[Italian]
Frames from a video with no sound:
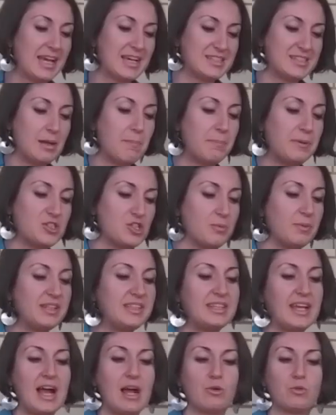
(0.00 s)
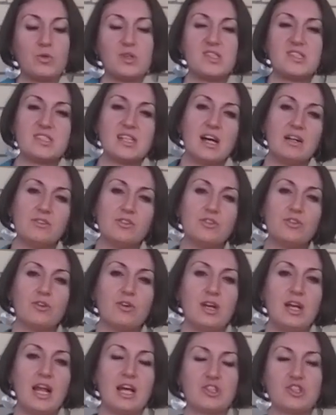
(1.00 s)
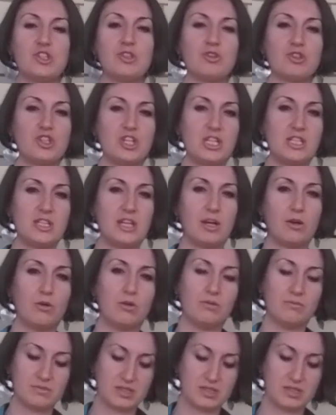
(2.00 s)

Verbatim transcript: semplicemente acquistando l'acido cidrico,